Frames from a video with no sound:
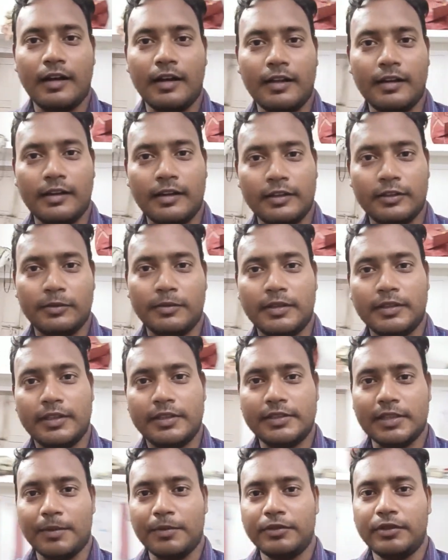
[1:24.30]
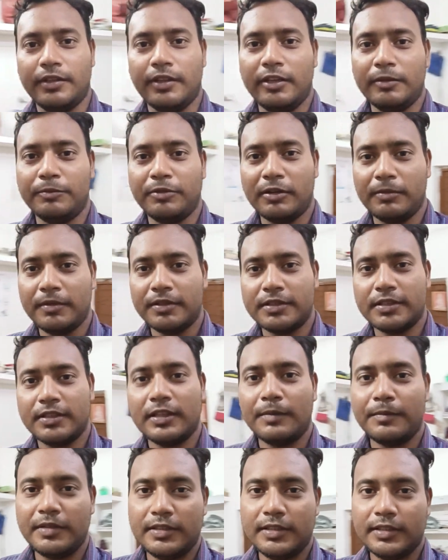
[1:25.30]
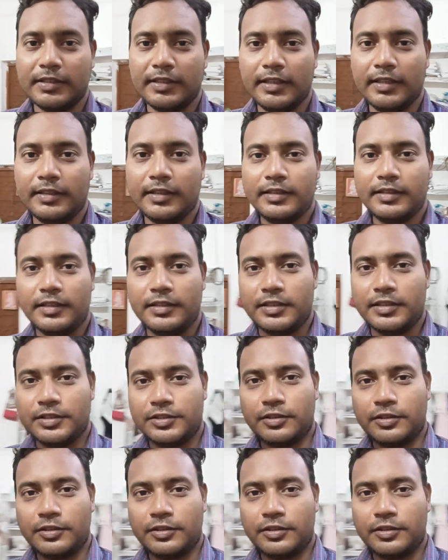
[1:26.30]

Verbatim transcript: আর তোমাদের যাবতীয় ইনফরমেশান আমি যেতে এতেই দিচ্ছি